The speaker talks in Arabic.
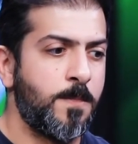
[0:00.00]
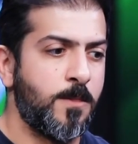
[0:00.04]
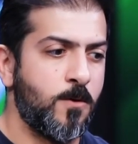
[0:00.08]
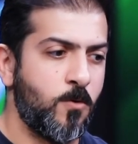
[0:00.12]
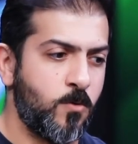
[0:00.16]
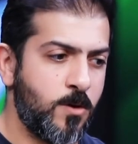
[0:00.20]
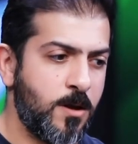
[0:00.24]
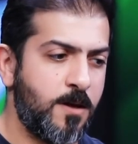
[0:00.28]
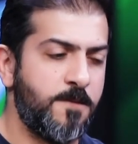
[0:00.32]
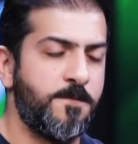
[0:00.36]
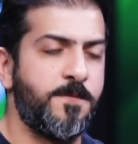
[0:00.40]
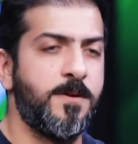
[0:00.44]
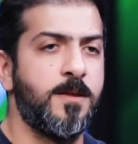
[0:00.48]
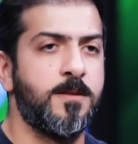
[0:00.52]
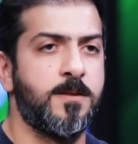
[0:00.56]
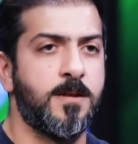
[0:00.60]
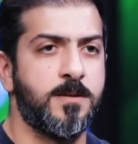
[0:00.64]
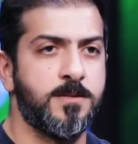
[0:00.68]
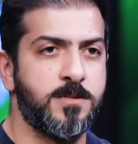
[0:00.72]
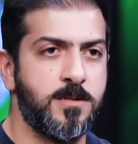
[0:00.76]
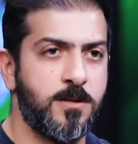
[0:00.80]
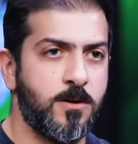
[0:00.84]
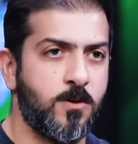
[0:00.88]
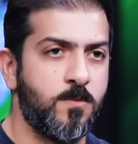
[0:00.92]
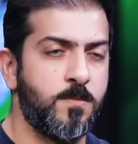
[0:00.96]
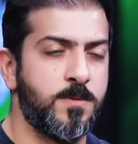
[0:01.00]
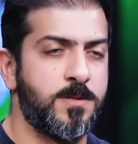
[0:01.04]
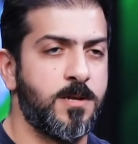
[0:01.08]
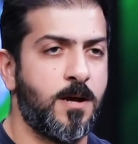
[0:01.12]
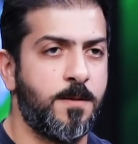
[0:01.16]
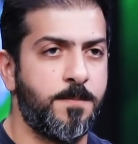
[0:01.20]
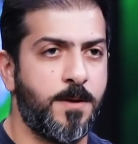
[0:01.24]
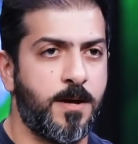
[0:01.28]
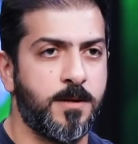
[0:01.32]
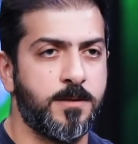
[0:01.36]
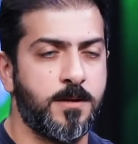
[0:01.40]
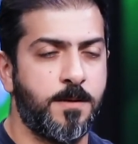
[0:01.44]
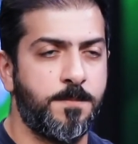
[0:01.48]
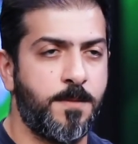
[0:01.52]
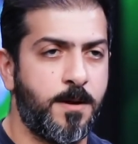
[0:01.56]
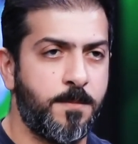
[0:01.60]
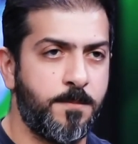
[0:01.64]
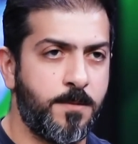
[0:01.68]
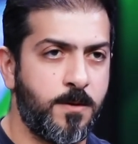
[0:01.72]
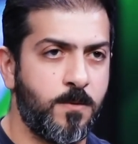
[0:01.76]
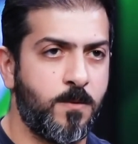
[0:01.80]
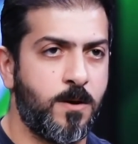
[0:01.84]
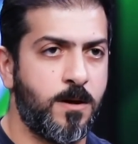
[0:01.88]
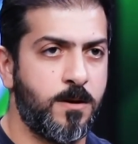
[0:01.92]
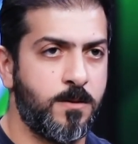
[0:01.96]
وكان في تنسيق ومتابعه طبعا من
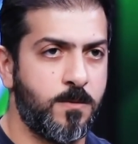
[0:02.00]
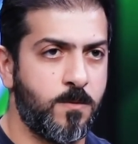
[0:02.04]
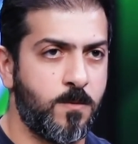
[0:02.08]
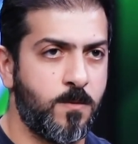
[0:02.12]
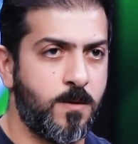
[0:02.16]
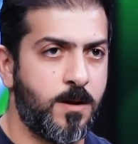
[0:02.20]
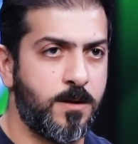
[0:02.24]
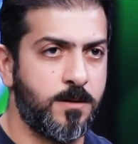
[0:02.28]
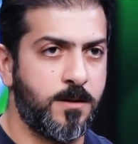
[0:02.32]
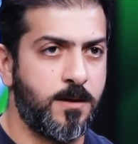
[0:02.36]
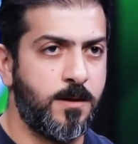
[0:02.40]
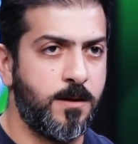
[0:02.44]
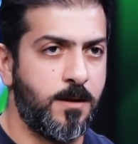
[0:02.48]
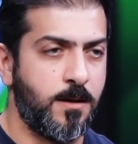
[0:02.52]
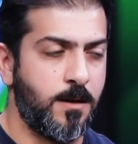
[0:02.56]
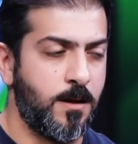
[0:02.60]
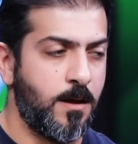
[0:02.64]
الوالد والوالده